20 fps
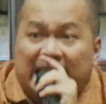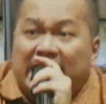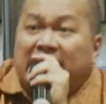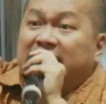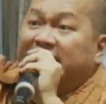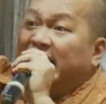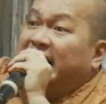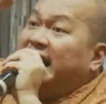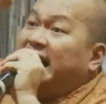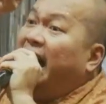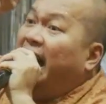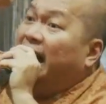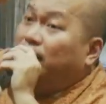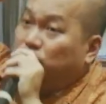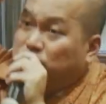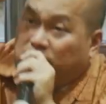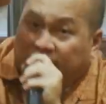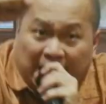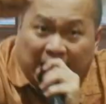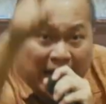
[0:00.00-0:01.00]
dan
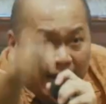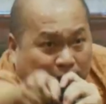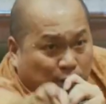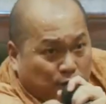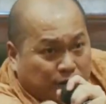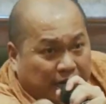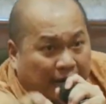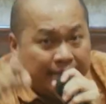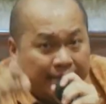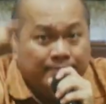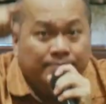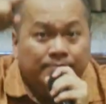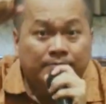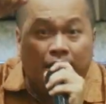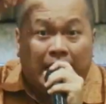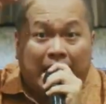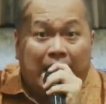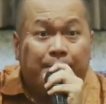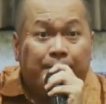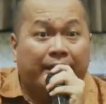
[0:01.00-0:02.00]
harus dilakukan.
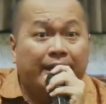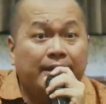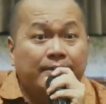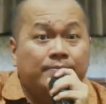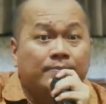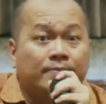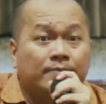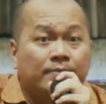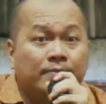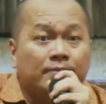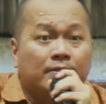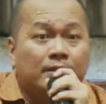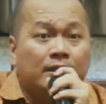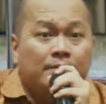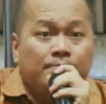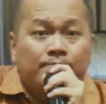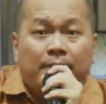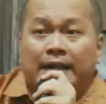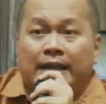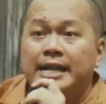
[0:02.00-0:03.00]
Amin.
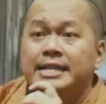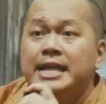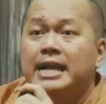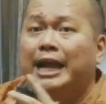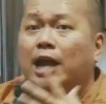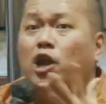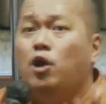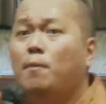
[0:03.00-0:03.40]
Makanya kalau